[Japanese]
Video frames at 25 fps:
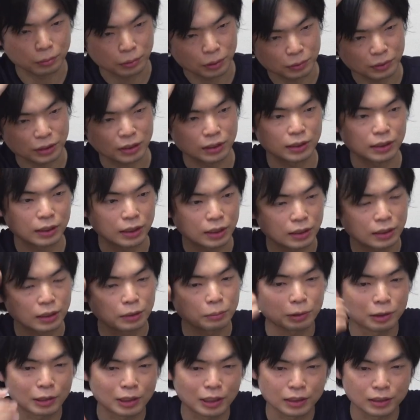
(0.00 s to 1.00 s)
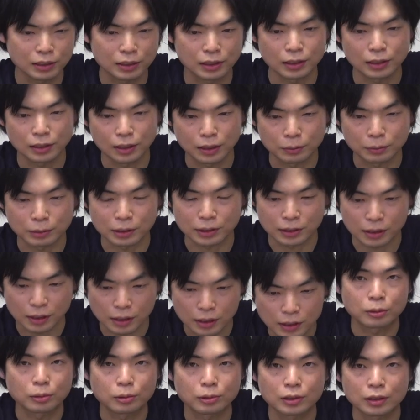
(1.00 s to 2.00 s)
場合は違った意味の反省になります
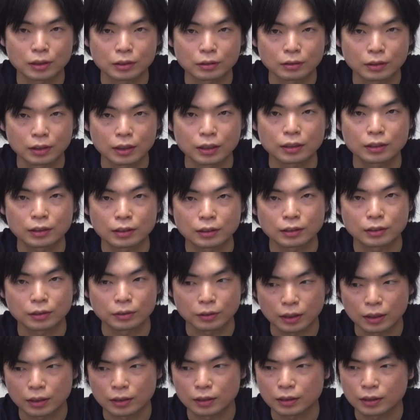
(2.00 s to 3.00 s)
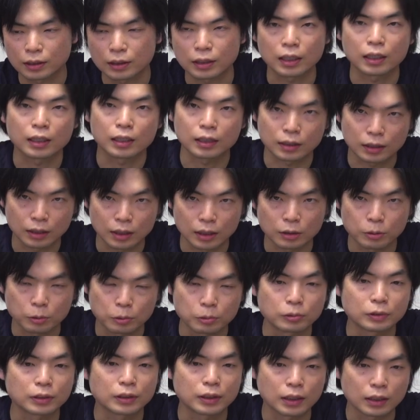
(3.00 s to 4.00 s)
が、午前のね、出演したい方、
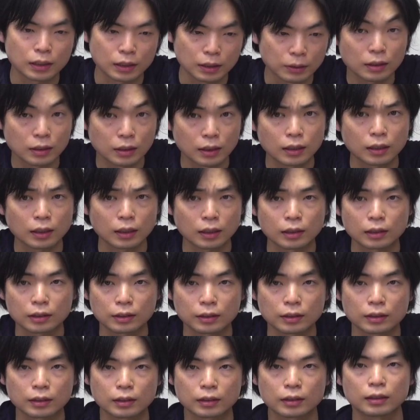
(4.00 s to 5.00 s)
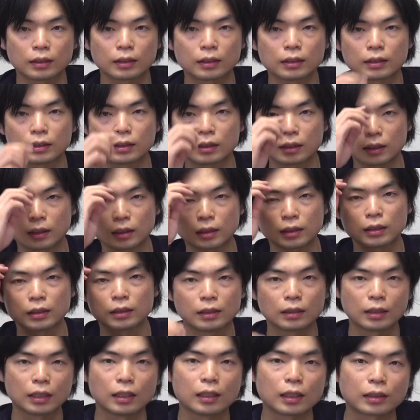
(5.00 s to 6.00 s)
音声で出たい方はですね、是非
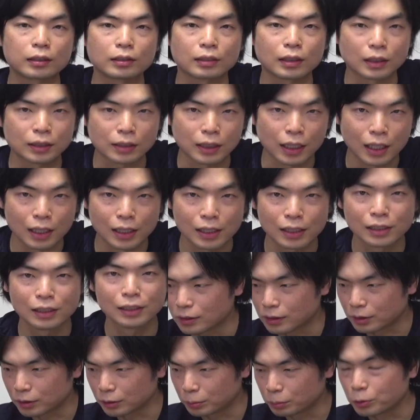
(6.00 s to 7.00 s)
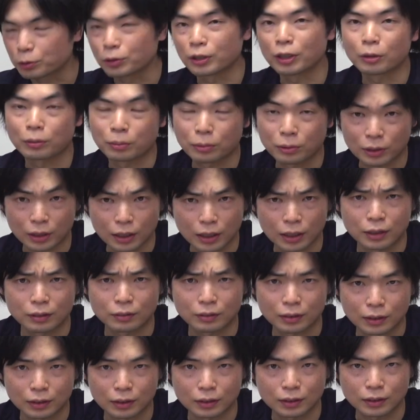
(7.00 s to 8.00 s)
連絡ください。あの問題を覚えられ
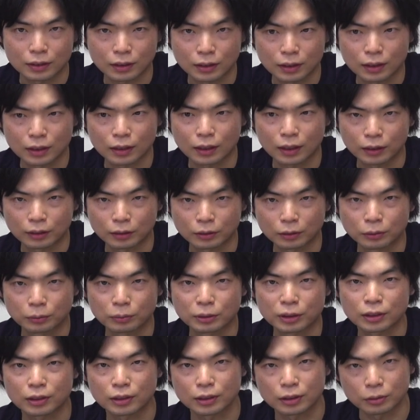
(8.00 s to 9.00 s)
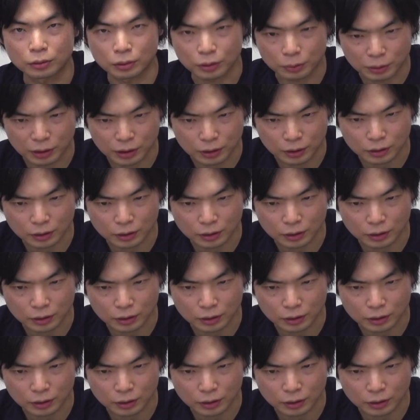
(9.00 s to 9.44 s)
る方ですね。はい、お待ちしておりま